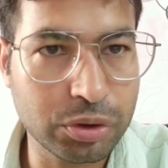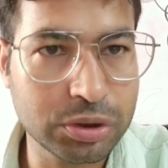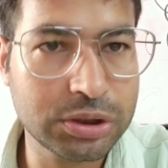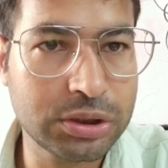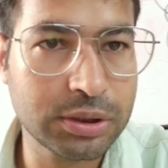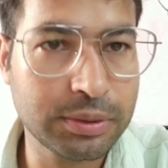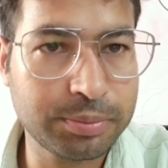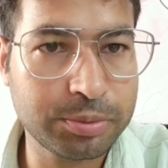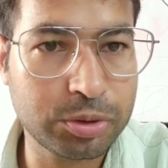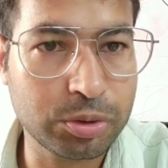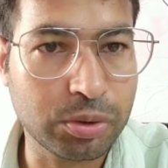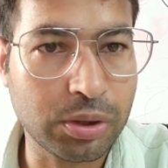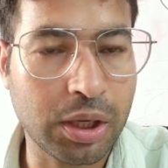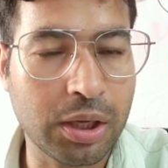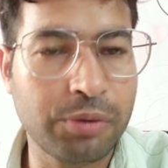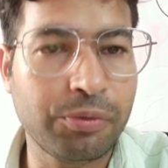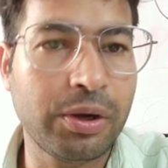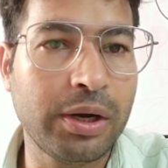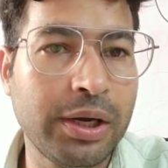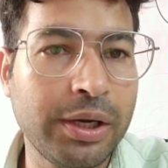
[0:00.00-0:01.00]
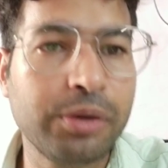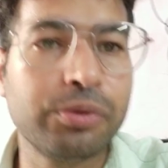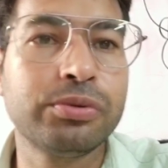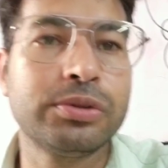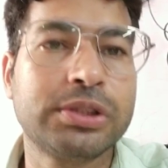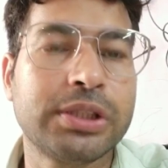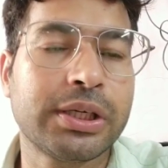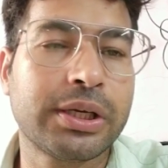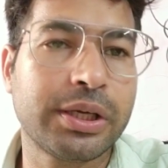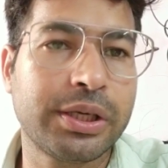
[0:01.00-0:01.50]
वो जब दुकान वाले ही
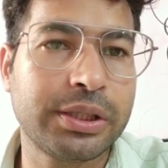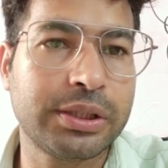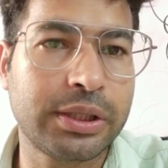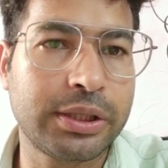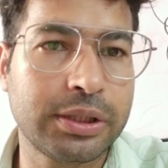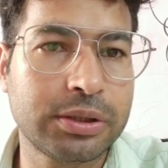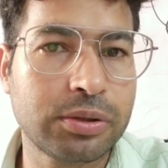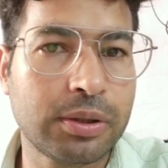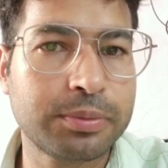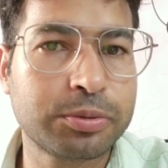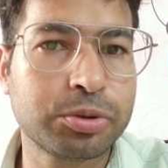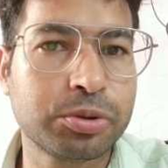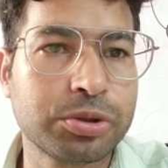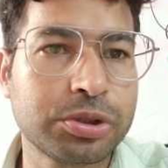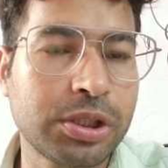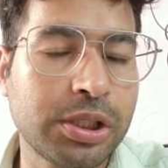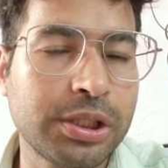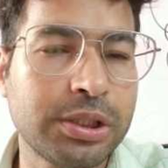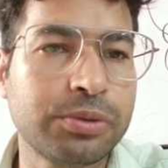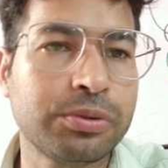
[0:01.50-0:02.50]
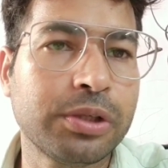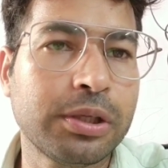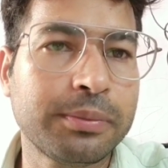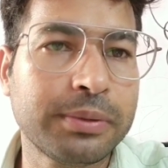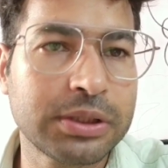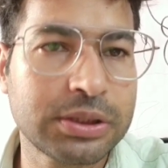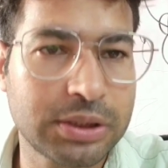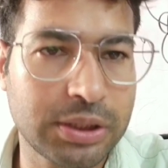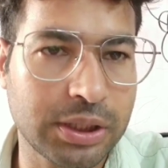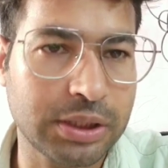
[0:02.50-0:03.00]
उनसे खरीद रहे तो आप सोच लीजिए उनके
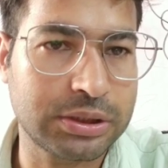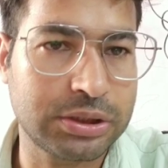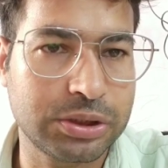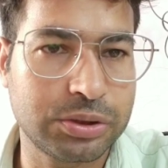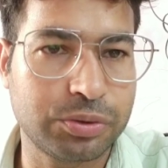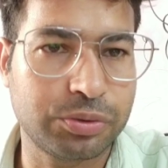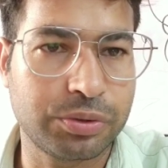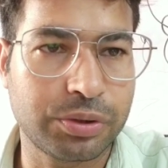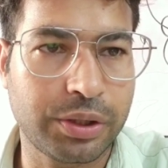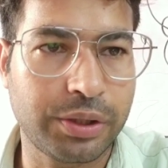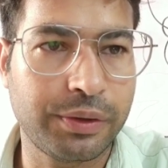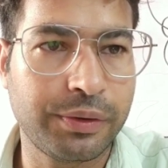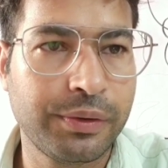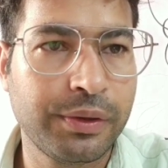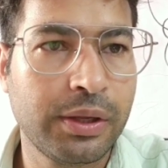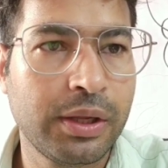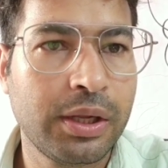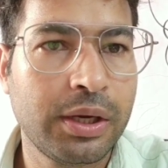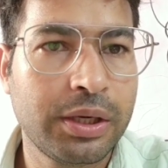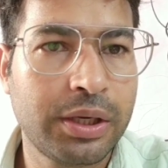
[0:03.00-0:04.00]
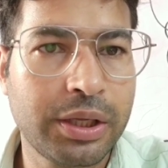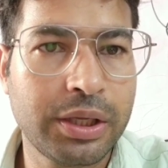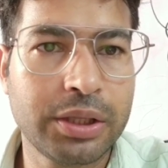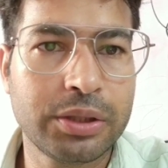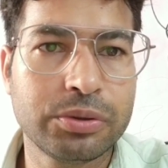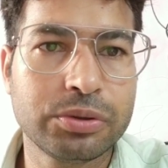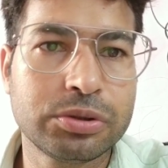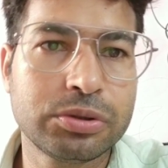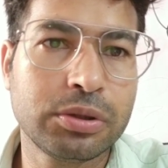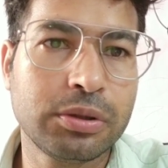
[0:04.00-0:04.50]
पास क्या चीज़ होगी ठीक
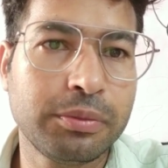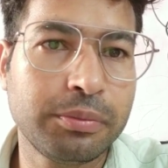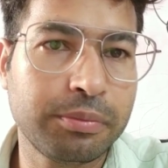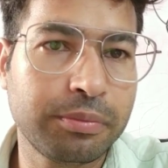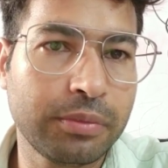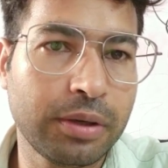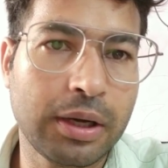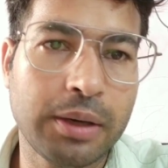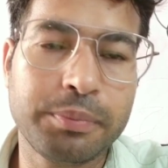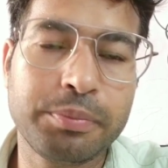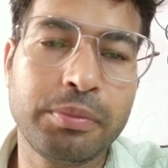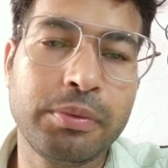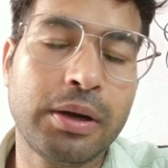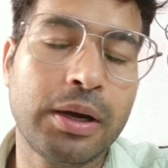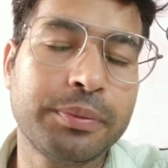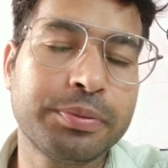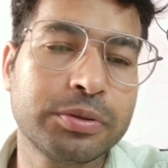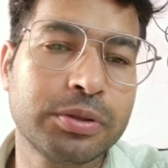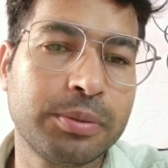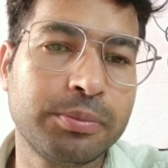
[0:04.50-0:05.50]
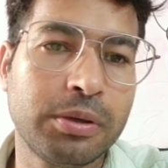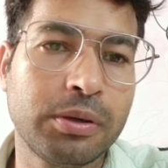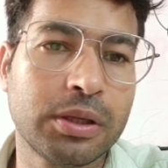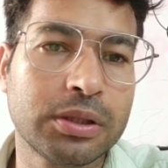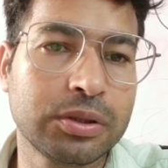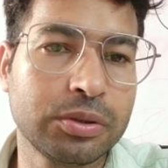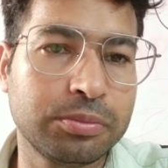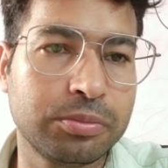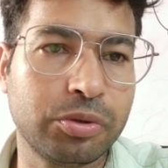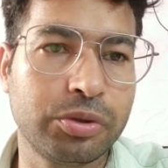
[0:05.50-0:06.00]
है दोस्तों अब मैं आपसे
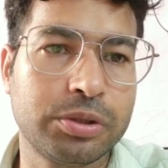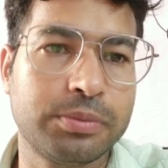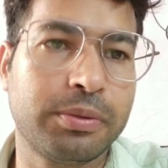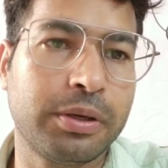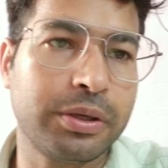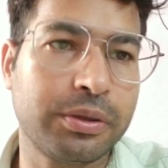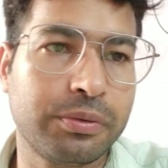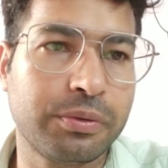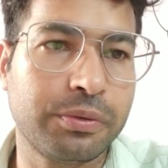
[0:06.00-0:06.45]
मिलवाता हूँ मोहित भाई